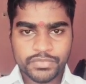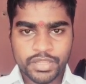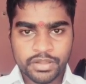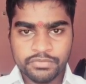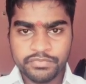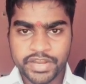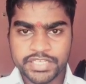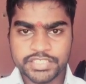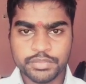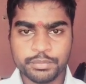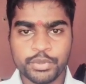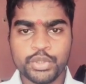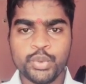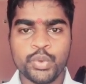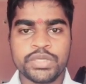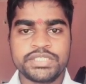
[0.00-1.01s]
வேஷம்
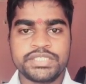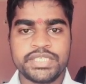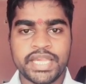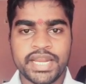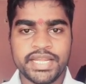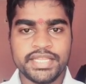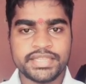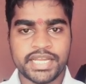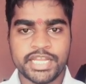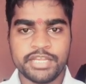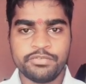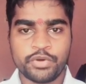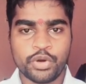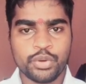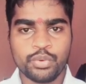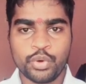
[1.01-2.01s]
போட்டு ஒரு சேனை
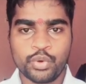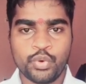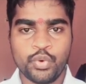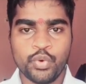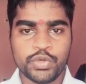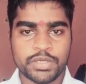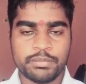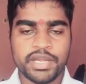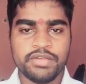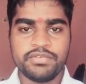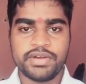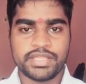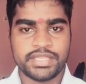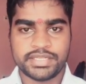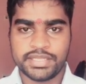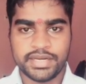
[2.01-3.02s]
தலைவரோட ஒரு கூட்டமாக இவங்க
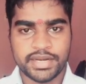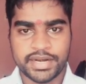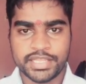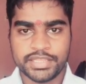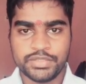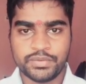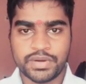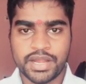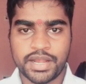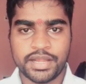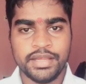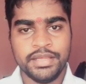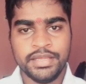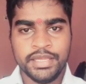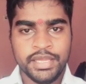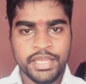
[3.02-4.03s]
அந்த இடத்துல நடந்து வராங்க
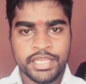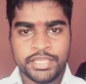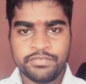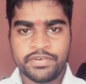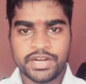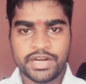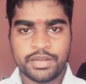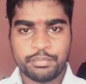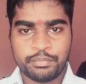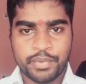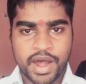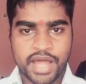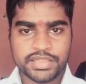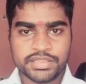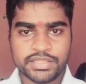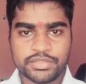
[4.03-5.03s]
இவங்களை
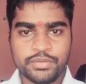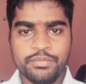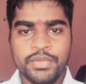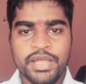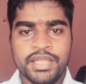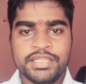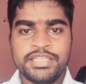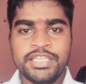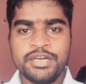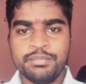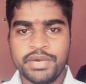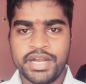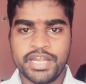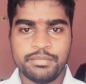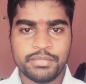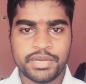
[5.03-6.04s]
பார்த்ததும்
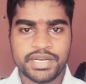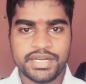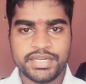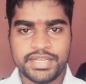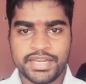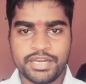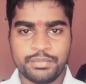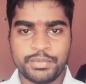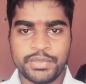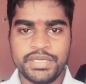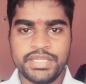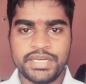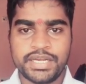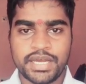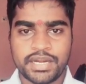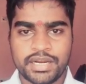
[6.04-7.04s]
திருமங்கை மன்னன் என்ன
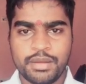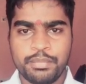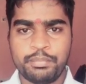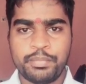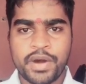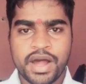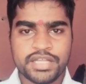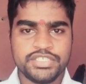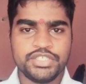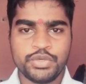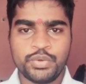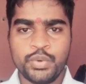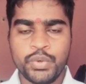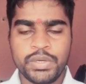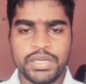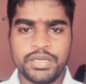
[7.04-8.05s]
பண்ணியிருக்காருன்னா பாஞ்சு
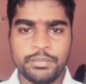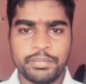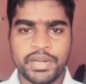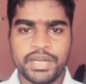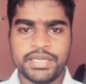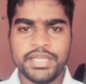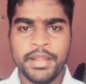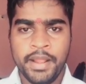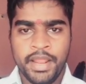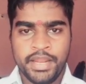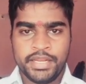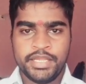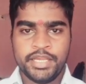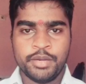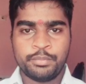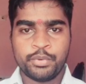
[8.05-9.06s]
குறுக்கு நிப்பாட்டி
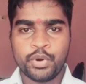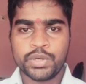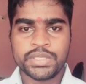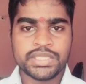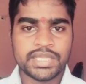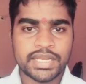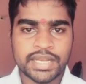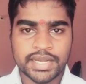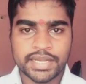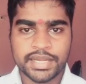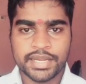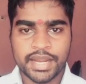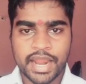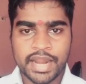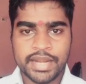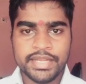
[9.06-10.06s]
நீங்க போட்டிருந்த நகை
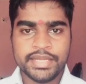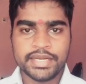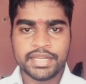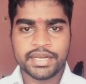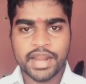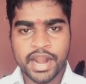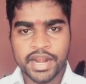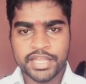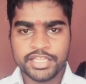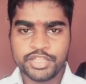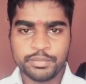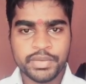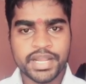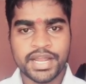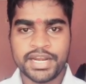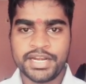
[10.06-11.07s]
அணிகளை
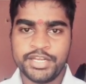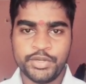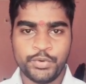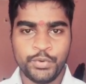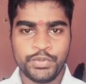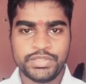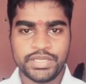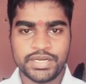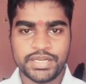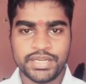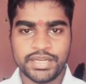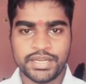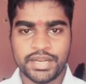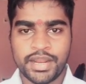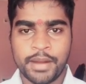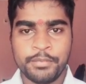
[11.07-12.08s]
அனைத்துமே கலட்டி கொடுத்துருங்க
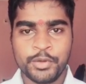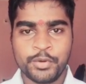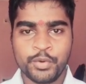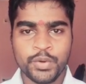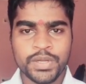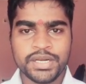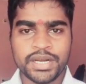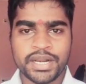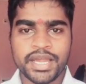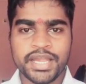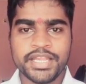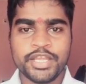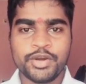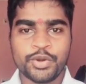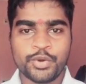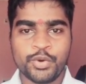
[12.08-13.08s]
அப்படி கொடுக்கலன்னா
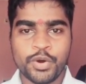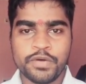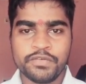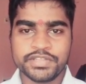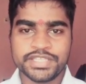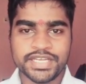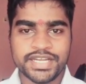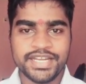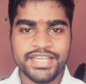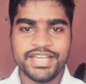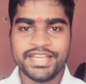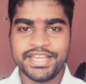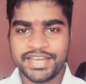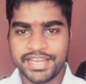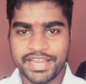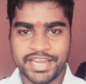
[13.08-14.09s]
என்னோட கோவத்துக்கு
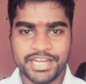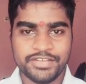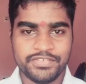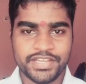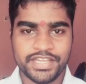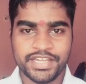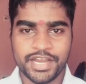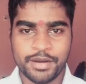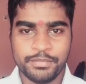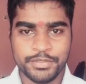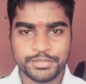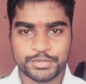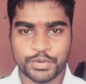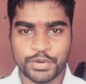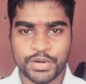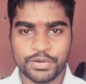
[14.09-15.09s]
நீங்கள் இரையாயிடுவீங்க
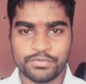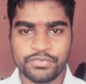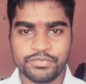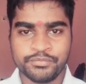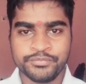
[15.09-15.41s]
அப்படின்னு சொல்லவும்